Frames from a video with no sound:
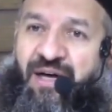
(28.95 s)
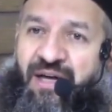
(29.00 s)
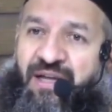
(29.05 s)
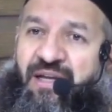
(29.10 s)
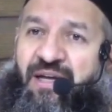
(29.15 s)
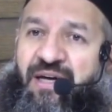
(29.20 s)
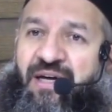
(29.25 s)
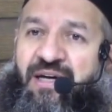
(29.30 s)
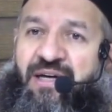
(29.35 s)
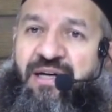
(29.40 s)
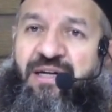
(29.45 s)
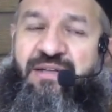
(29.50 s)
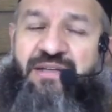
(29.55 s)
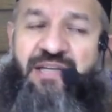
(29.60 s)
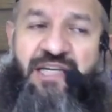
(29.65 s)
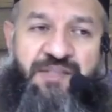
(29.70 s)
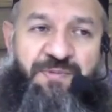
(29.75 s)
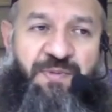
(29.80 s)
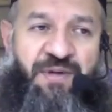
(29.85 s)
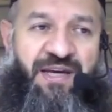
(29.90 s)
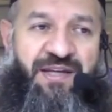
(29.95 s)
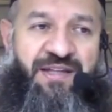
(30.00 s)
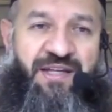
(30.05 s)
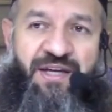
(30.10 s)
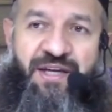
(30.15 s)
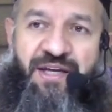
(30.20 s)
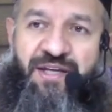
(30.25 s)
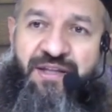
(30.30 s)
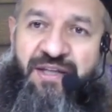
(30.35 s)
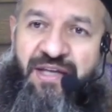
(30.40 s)
Allah'a tesbih
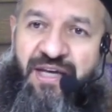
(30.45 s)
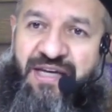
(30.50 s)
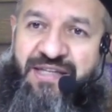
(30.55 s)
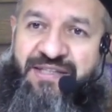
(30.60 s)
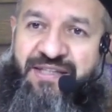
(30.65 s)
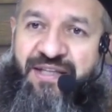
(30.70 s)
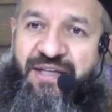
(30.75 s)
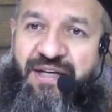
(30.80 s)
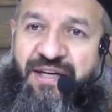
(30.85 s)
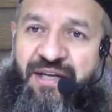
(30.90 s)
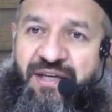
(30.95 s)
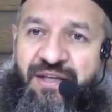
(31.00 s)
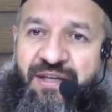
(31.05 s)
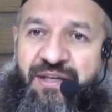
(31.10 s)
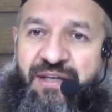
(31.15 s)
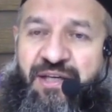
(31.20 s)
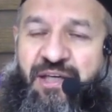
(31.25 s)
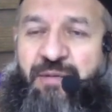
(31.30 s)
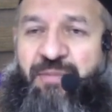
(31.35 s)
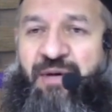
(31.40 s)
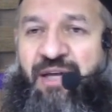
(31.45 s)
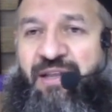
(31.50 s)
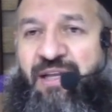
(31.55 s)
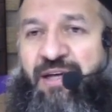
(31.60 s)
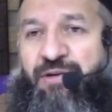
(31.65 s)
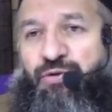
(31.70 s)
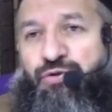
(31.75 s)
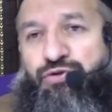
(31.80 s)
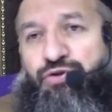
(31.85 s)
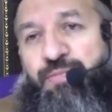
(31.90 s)
ederek, niyaz ederek imanla
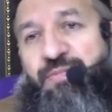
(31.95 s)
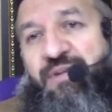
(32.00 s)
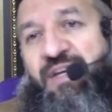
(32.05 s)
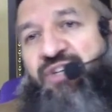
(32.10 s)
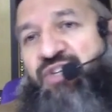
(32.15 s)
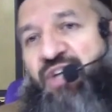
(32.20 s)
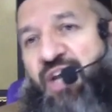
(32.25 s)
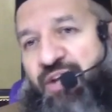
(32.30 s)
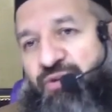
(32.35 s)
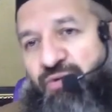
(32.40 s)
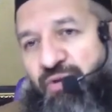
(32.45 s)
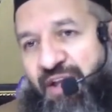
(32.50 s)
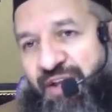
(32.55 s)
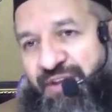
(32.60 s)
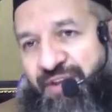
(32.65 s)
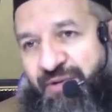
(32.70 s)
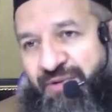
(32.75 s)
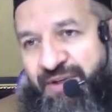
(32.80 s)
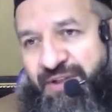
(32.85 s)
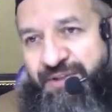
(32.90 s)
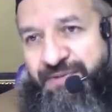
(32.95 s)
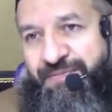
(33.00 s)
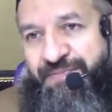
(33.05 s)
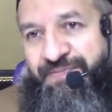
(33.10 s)
göçüp de şehit olan da var.